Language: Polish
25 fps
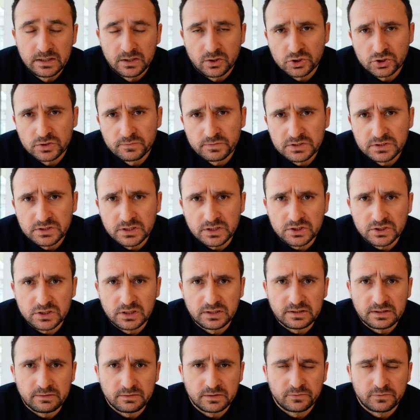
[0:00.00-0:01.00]
Oczywiście,
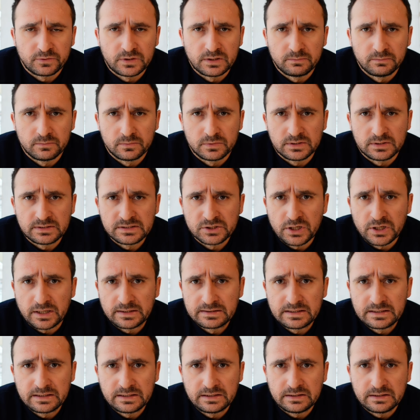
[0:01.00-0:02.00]
jeżeli nawet w tym
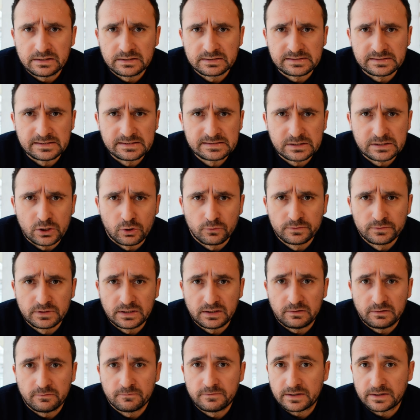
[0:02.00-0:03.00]
żadnej
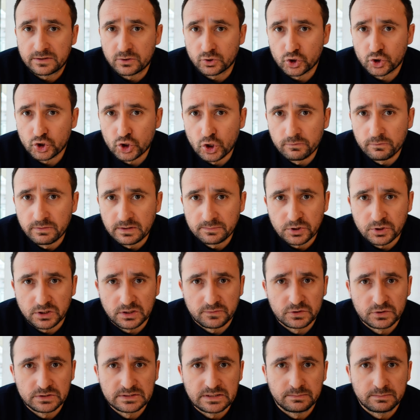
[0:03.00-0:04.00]
sensownej, wartościowej
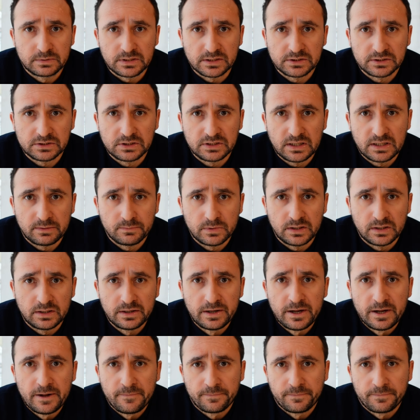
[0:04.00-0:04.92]
przede wszystkim treści nie ma,